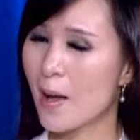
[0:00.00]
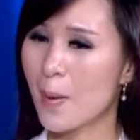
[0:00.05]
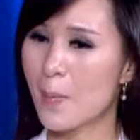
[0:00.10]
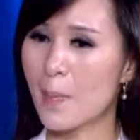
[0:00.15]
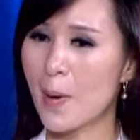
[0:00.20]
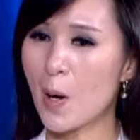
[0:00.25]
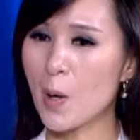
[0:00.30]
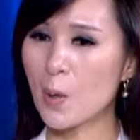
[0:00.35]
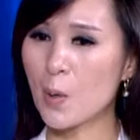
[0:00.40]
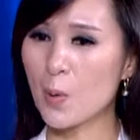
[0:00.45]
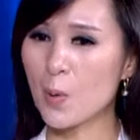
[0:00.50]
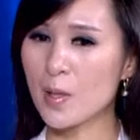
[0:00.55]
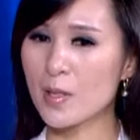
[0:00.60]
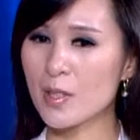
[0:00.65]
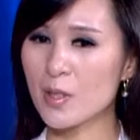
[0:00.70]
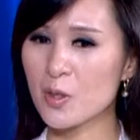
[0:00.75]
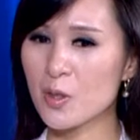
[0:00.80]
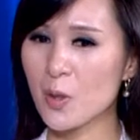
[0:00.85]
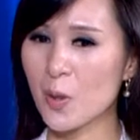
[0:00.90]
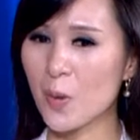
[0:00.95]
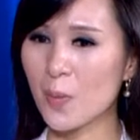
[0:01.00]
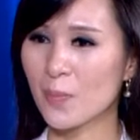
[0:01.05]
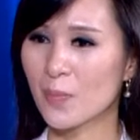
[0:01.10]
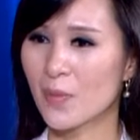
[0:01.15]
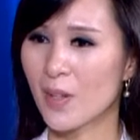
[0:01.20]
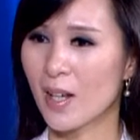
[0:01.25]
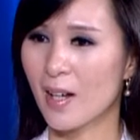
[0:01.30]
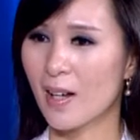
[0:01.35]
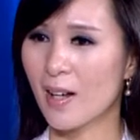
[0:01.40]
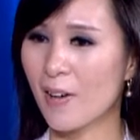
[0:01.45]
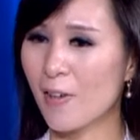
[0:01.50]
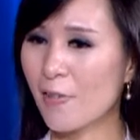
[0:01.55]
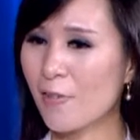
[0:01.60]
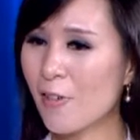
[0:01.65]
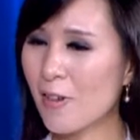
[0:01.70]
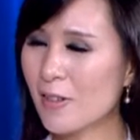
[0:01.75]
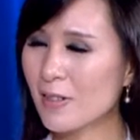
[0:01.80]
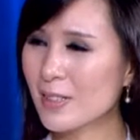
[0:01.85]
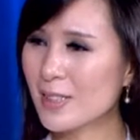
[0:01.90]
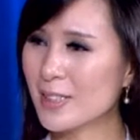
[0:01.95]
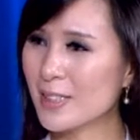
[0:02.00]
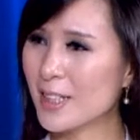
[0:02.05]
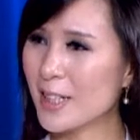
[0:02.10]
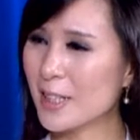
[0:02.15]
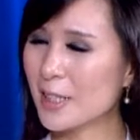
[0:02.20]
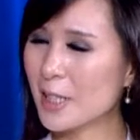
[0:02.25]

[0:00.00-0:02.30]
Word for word: 包括这种呃风格、